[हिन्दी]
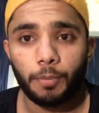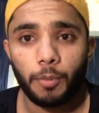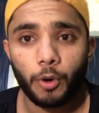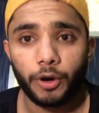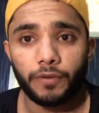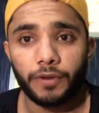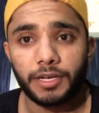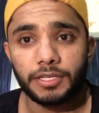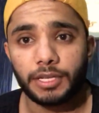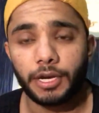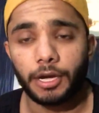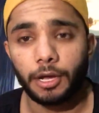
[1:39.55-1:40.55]
बॉडी वेट
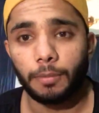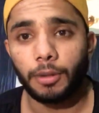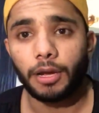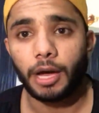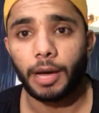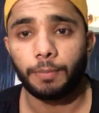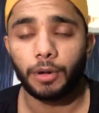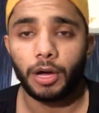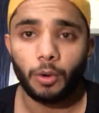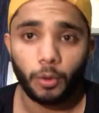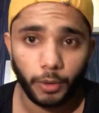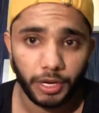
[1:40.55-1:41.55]
से डबल आपका
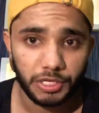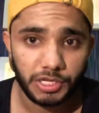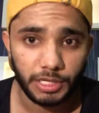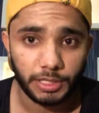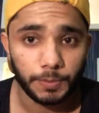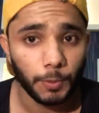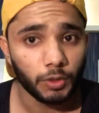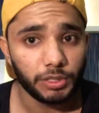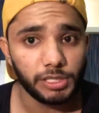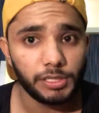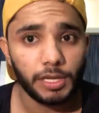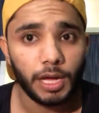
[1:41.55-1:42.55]
होना चाहिए सपोज
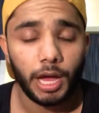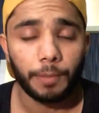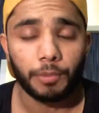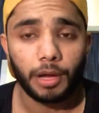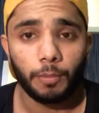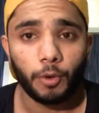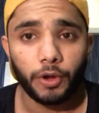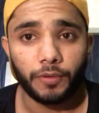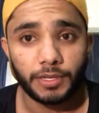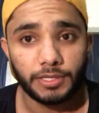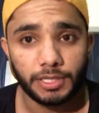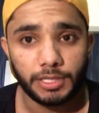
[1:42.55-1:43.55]
कीजिए आपका बॉडी
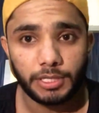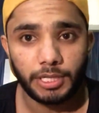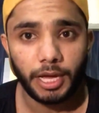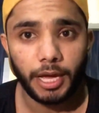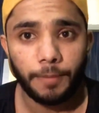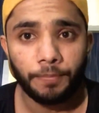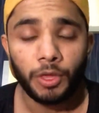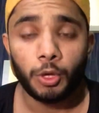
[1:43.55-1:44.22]
वेट 60 है